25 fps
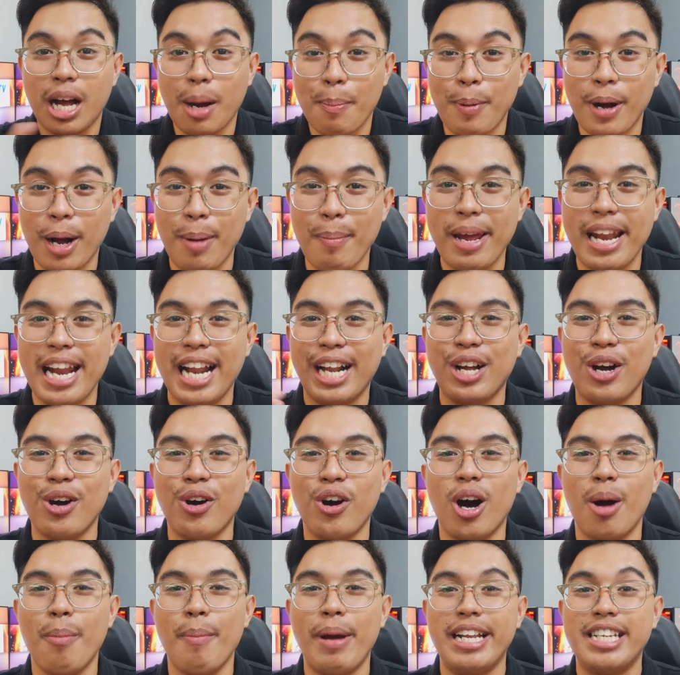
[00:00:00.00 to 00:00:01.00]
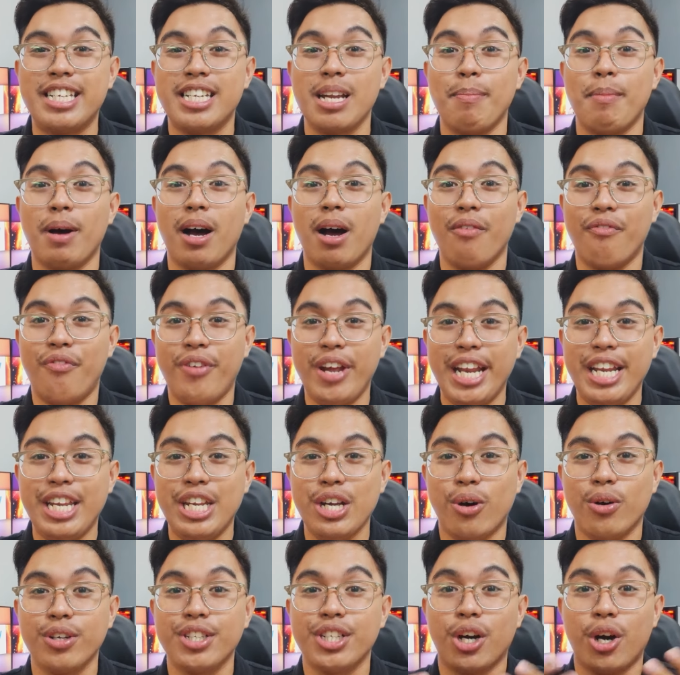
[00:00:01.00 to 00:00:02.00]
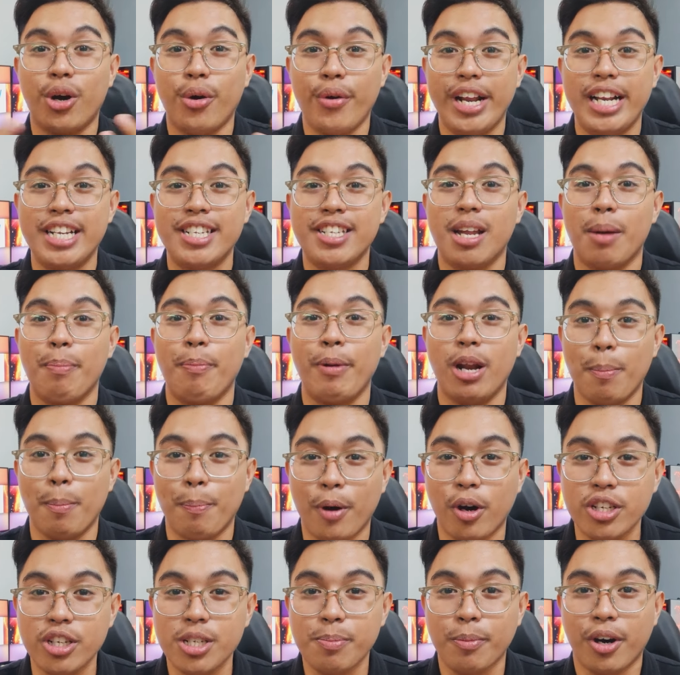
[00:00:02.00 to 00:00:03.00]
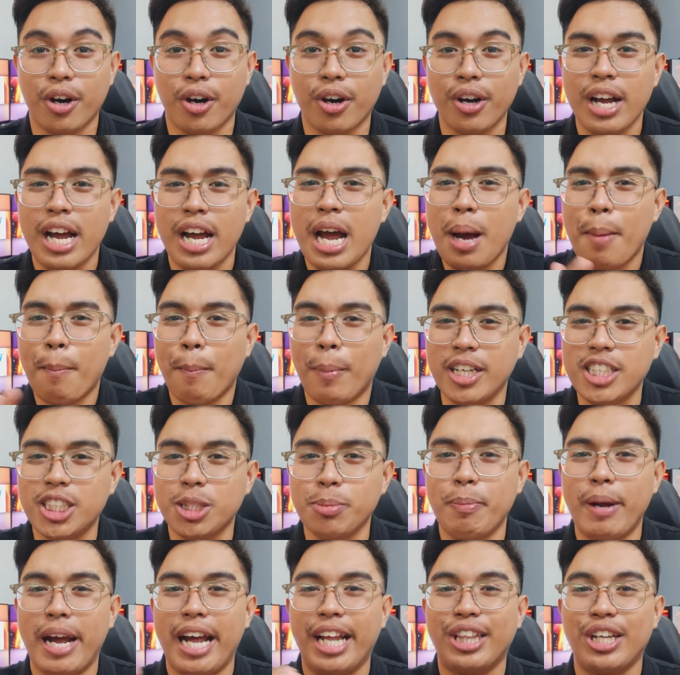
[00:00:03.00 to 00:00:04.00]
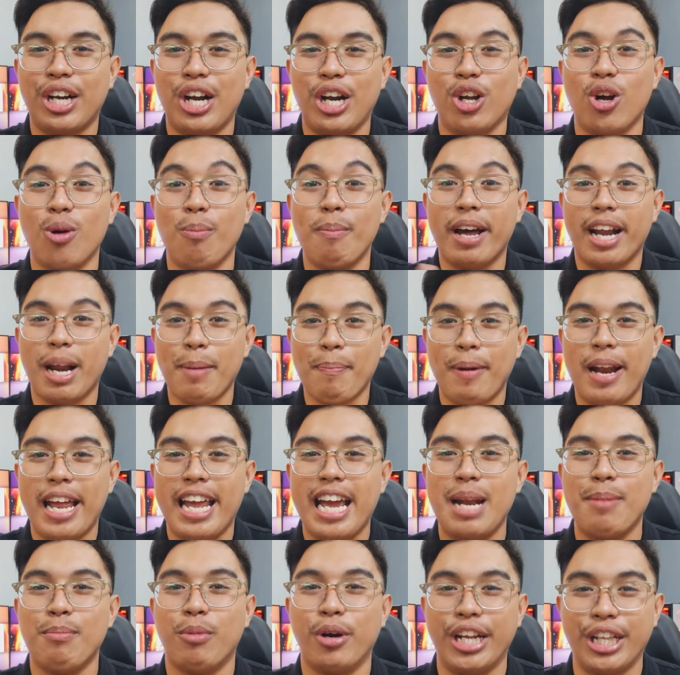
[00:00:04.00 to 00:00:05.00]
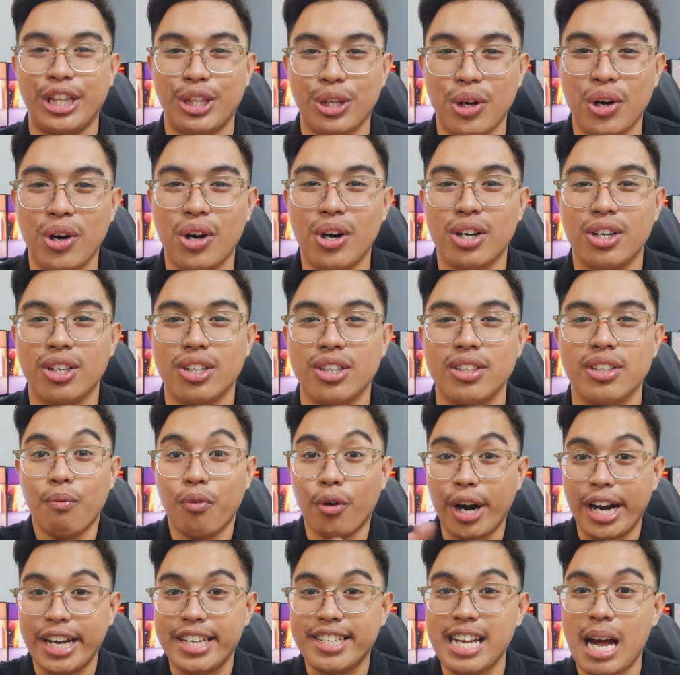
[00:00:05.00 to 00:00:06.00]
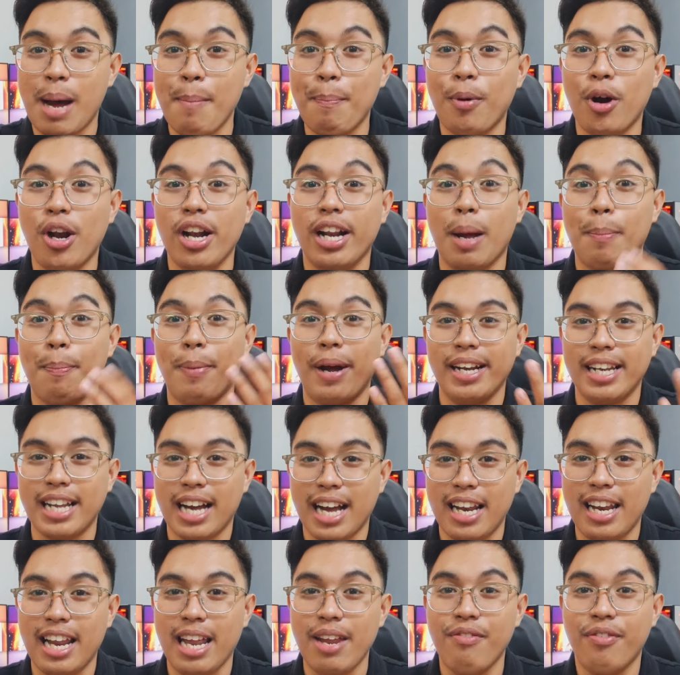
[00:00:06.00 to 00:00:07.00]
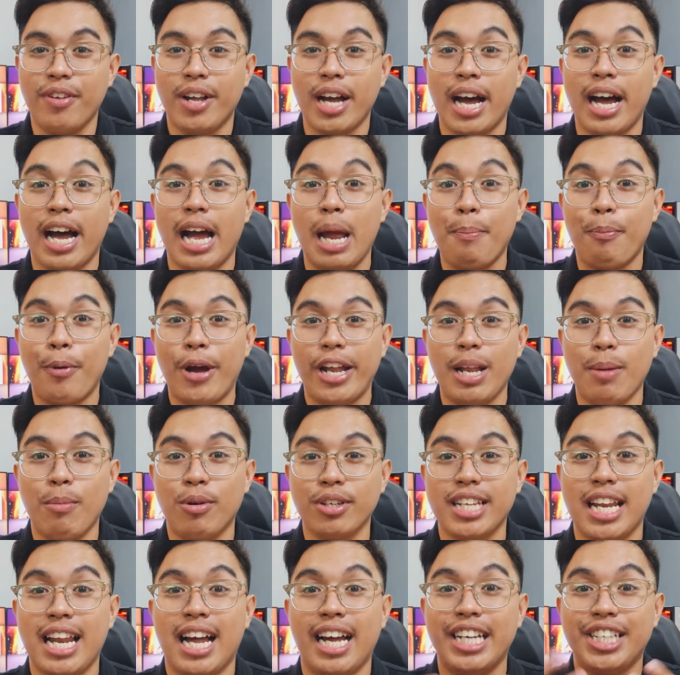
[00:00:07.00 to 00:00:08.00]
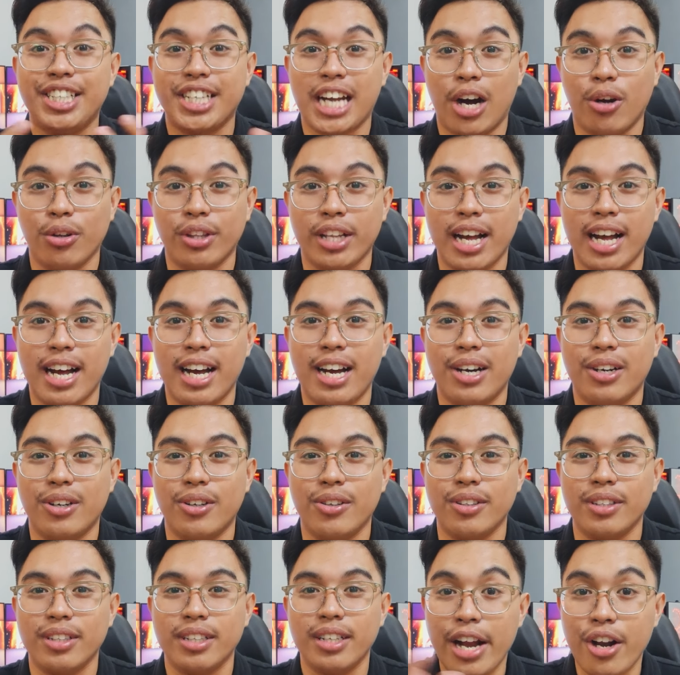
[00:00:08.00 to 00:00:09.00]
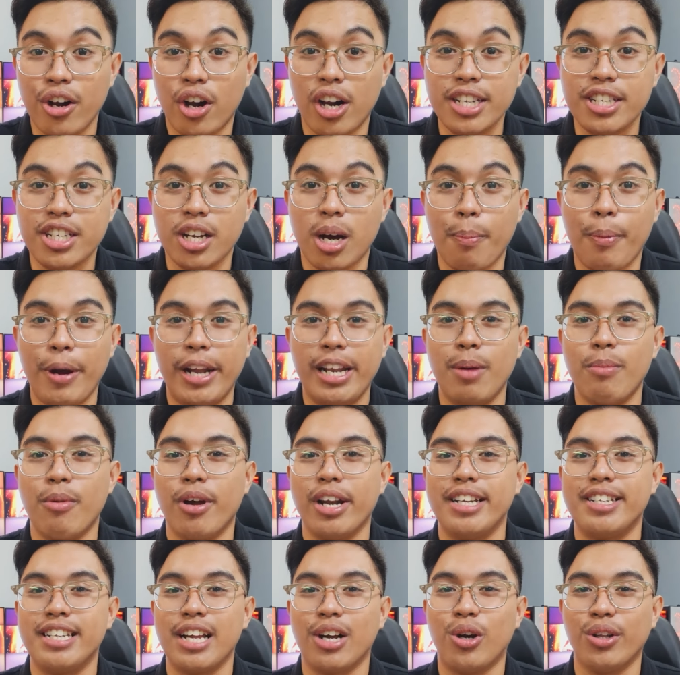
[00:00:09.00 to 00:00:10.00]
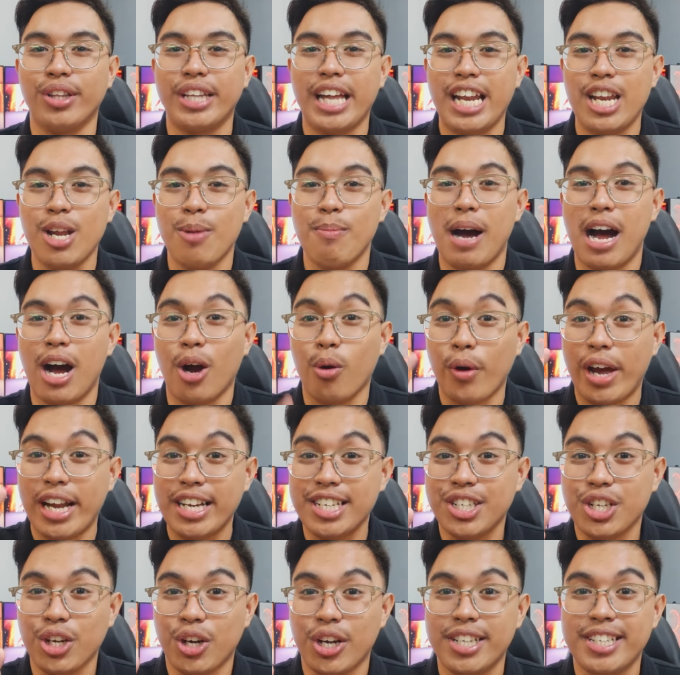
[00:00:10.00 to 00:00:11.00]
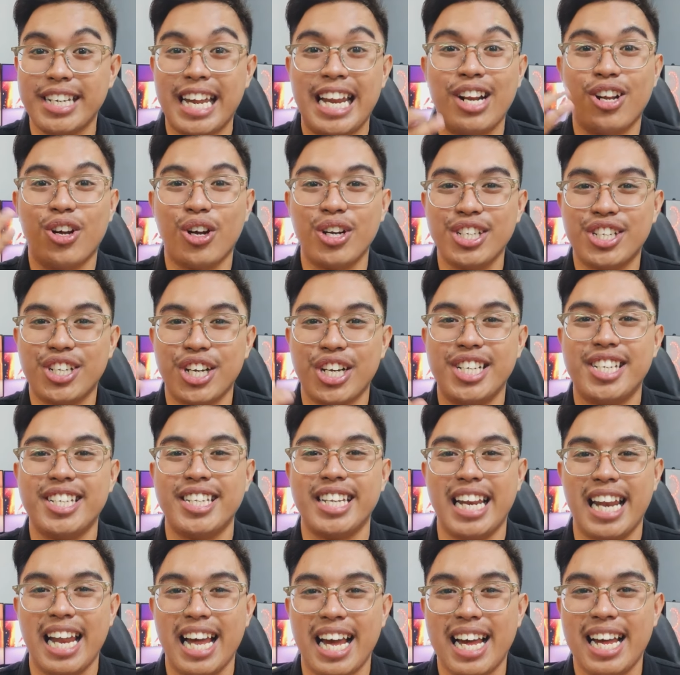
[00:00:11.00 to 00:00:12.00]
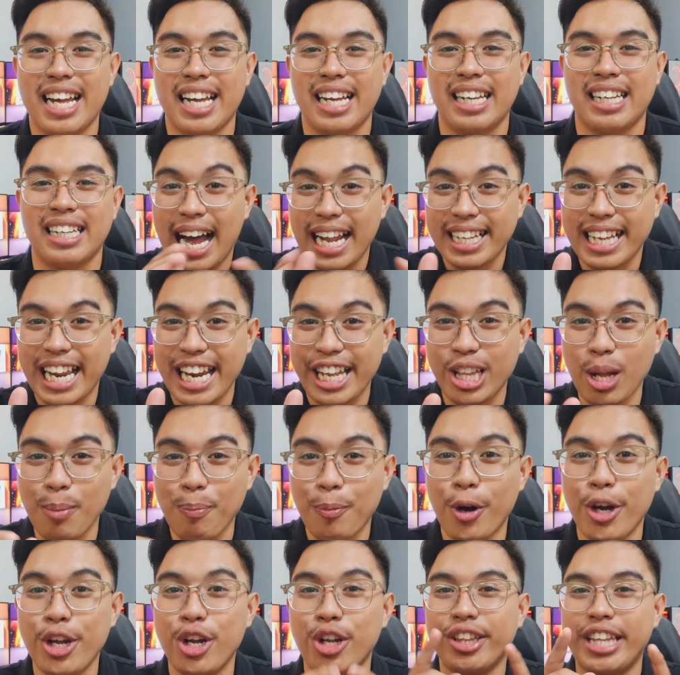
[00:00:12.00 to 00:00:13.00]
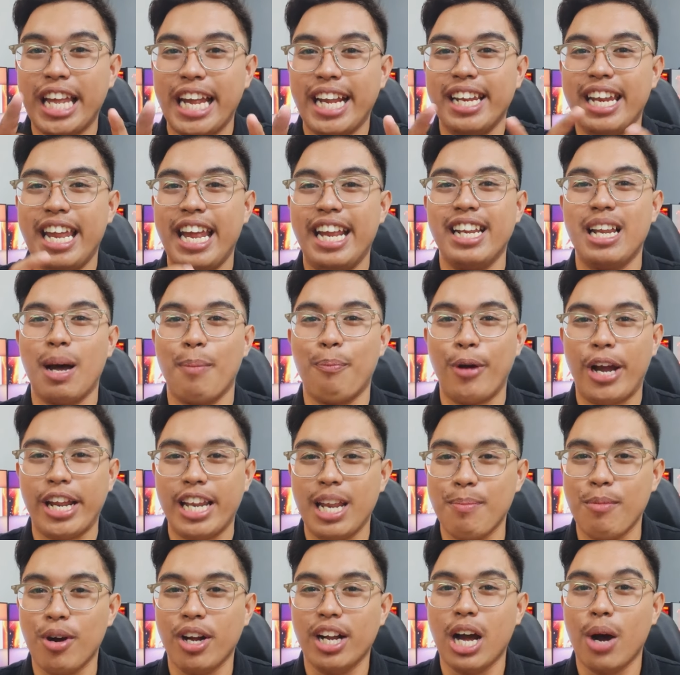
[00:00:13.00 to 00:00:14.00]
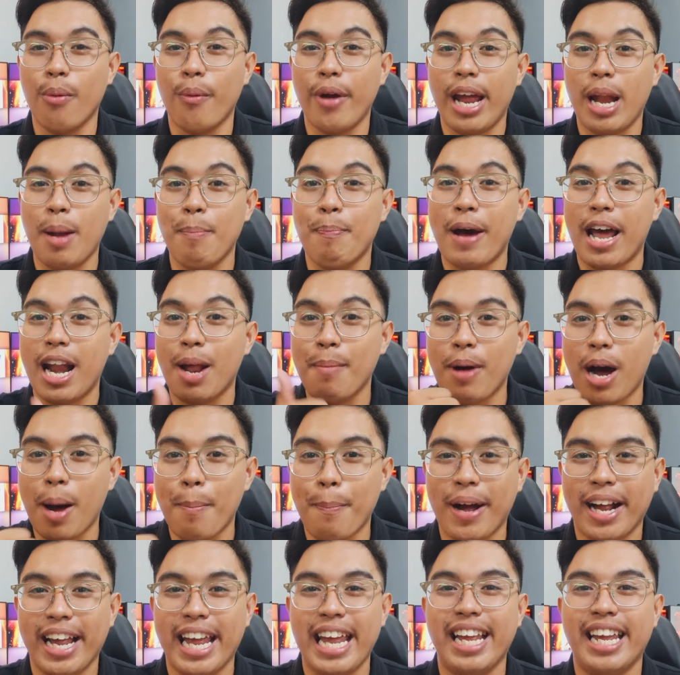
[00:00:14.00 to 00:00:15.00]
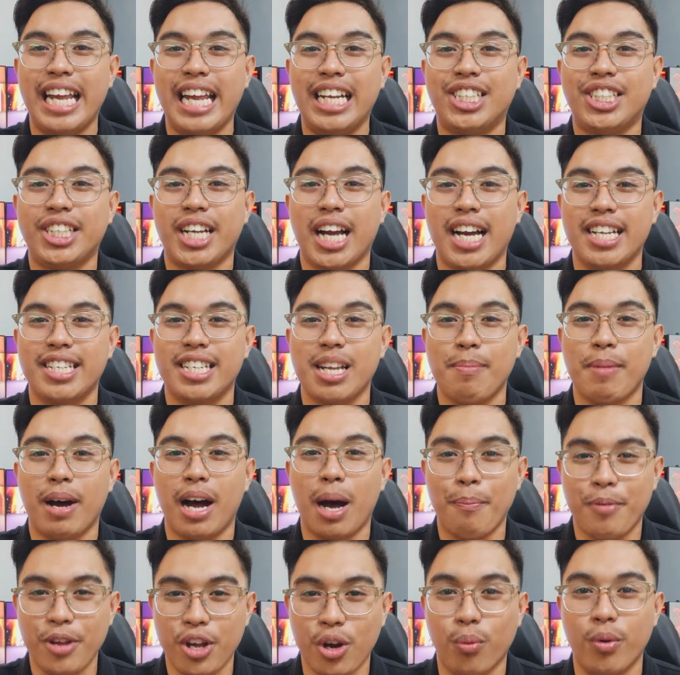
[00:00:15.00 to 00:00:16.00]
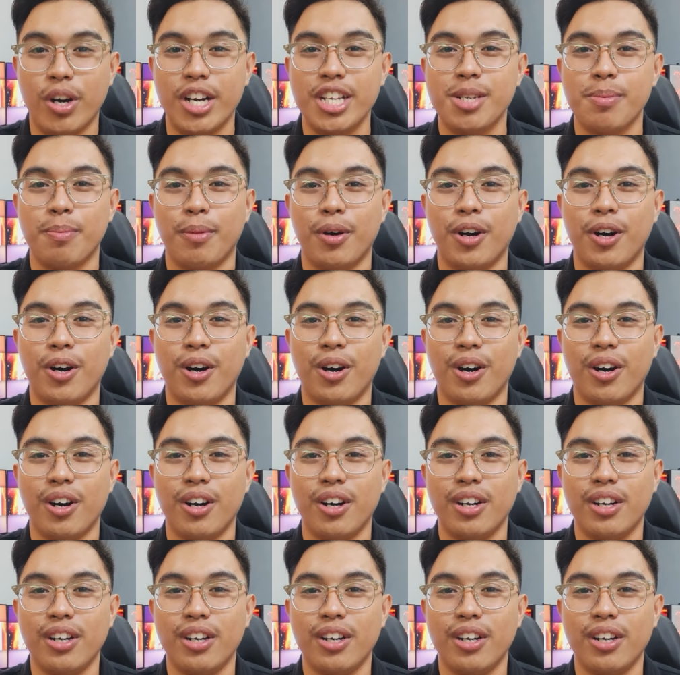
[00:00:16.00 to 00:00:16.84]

Kapag may nagko-comment sa mga videos or reels na pinopost mo, much better kung ma-replyan mo ito. For example, kapag naka-live ka, ay pwede mo silang i shoutout And also, pwede mo rin sagutin yung mga questions and concerns nila. At ganito po yung technique na pwede mong gawin para makapag-engage ka sa mga viewers mo.